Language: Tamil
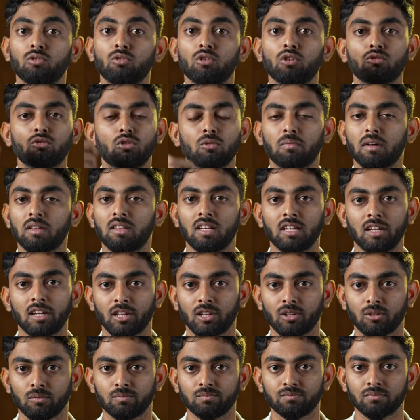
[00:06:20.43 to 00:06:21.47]
உங்களுக்கு ஒரு பதில்
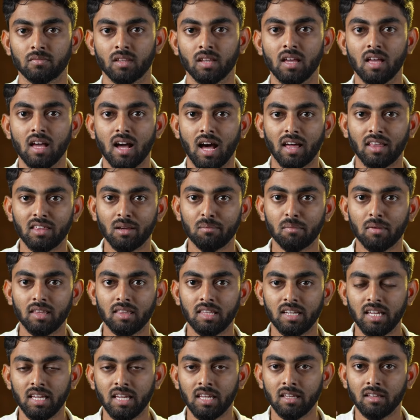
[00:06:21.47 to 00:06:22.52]
கிடைக்கும் அதே
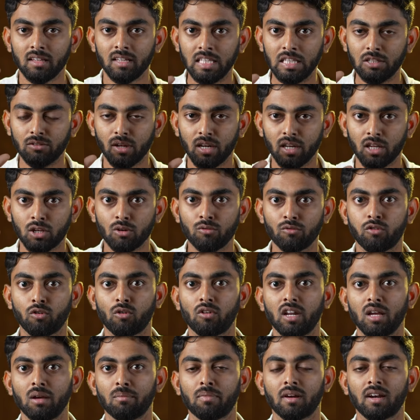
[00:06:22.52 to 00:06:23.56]
மாதிரி இது வரைக்கும்
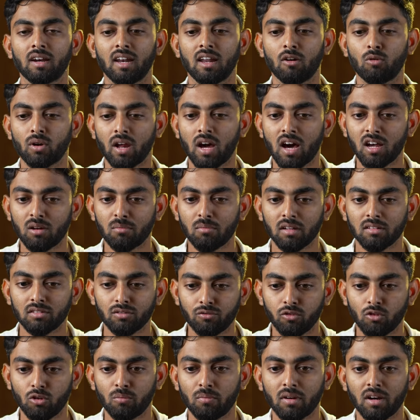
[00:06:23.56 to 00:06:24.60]
ஃபோனே பண்ணல ஒரு ஆறு
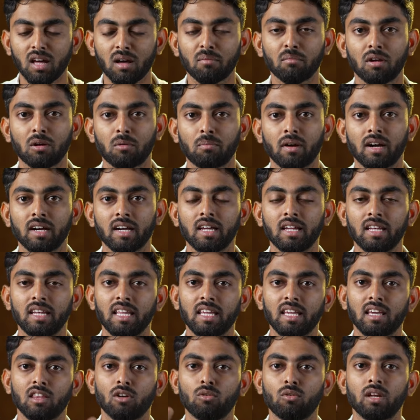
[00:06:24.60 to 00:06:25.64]
மாதம் ஃபோன் பண்ணாமல் இருப்பாங்க
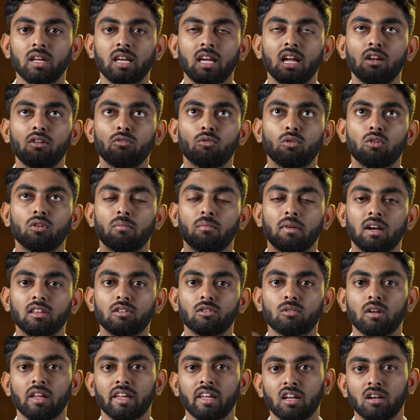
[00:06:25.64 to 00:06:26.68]
நீங்கள் ஏதோ ஒரு கேள்வி உங்கள்
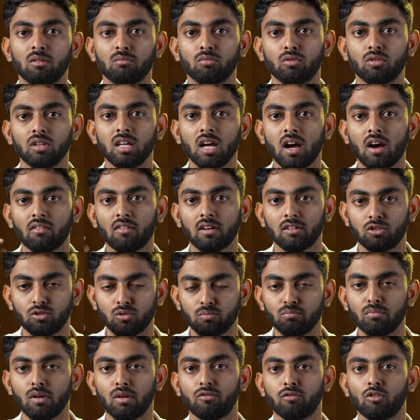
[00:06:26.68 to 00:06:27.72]
மனதுக்குள்ளே எழும்போது அவங்க
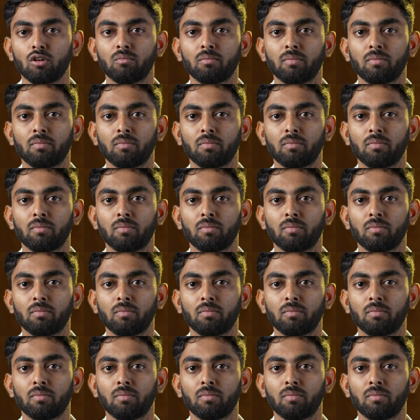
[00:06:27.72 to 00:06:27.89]
சும்மா ஃபோன்